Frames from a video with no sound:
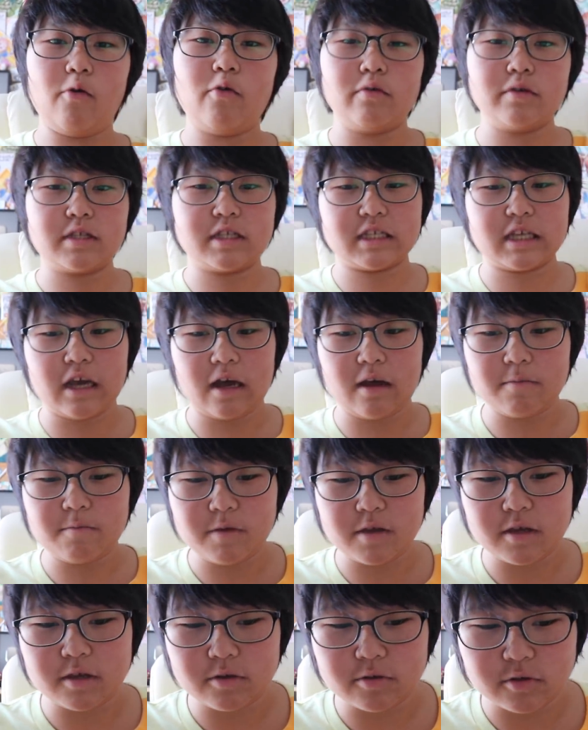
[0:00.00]
大塚
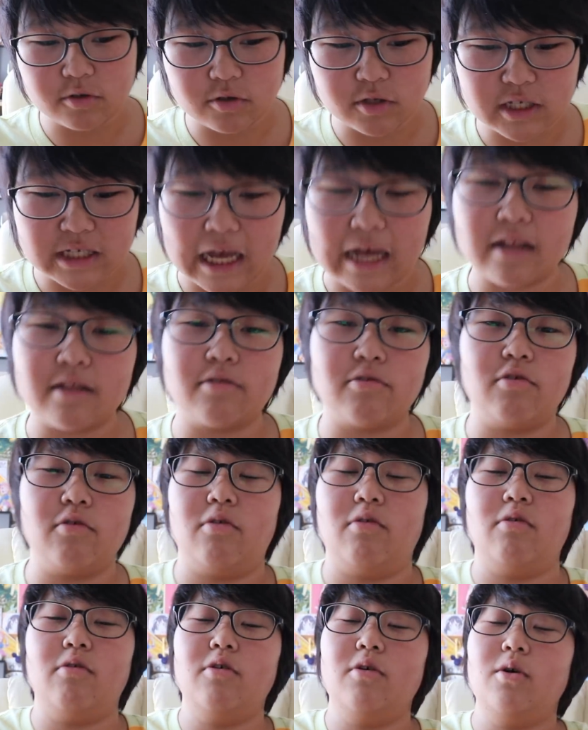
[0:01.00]
美優さん
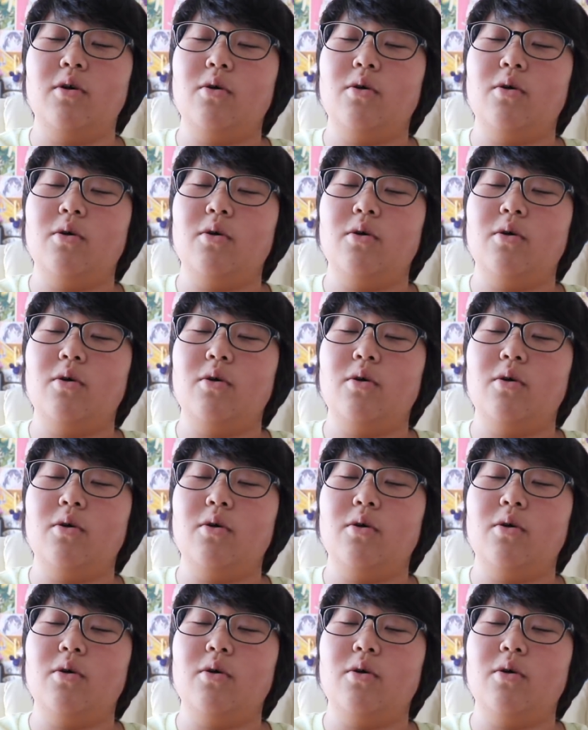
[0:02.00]
の